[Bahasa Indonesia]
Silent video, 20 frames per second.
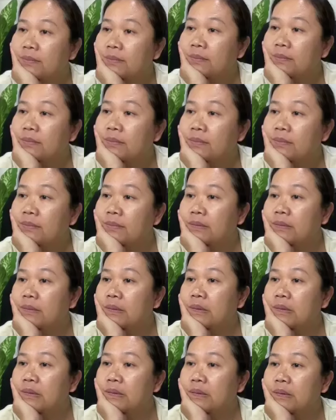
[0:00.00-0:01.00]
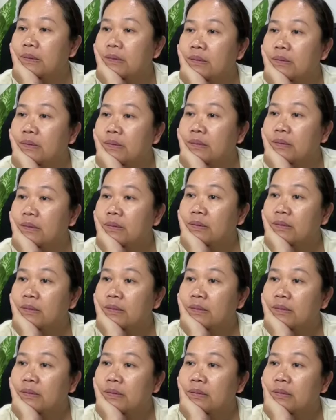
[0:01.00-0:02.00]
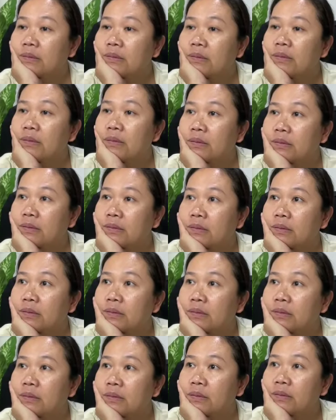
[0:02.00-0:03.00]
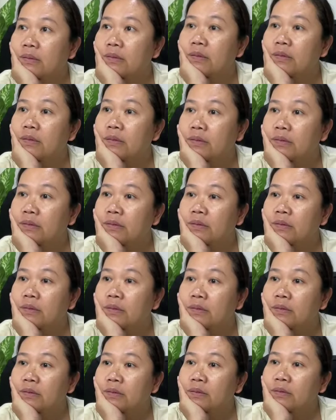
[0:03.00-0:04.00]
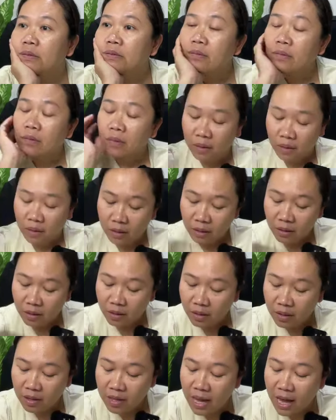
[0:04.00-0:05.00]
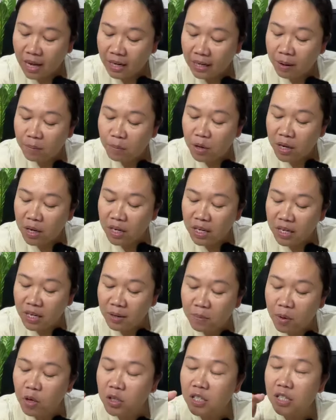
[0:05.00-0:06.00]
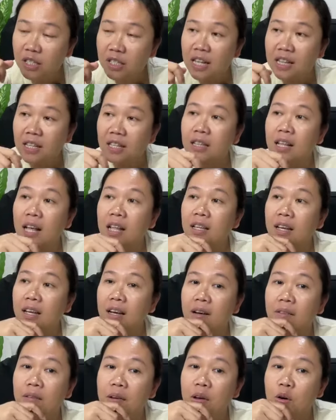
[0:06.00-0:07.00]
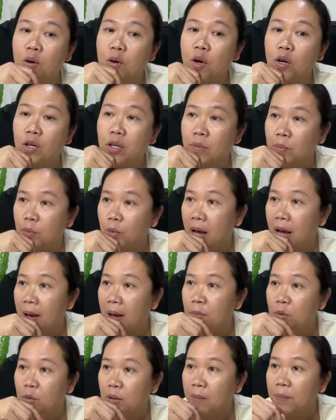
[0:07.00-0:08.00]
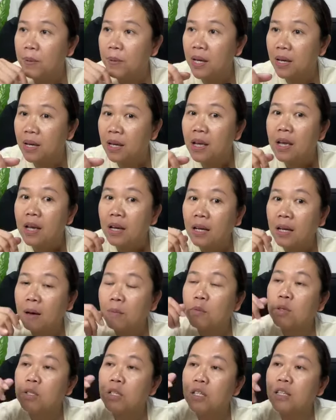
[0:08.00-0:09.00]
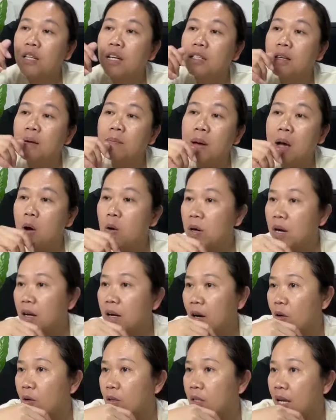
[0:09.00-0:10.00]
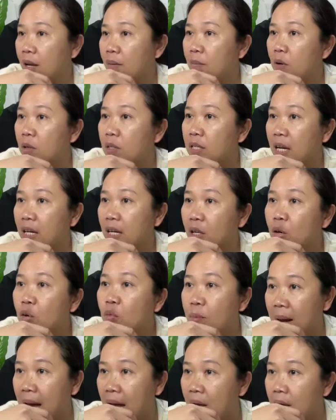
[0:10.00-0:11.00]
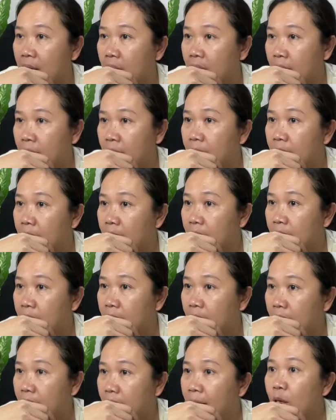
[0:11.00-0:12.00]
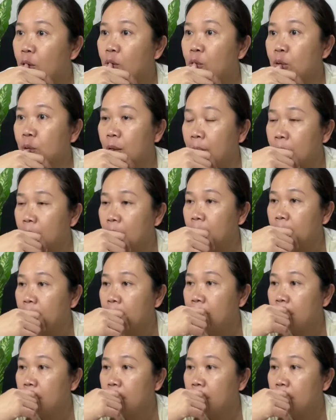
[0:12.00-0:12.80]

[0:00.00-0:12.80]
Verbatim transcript: siapa-siapa kalau Mbak Yuni aku ini lihat kamu di apa itu di YouTube saja Enggak, kamu kan ini mau cerita tentang TKW Hongkong nipu kamu, tapi kamu cerita sama orang kalau saya mau cari rumah. Kan lucu kamu.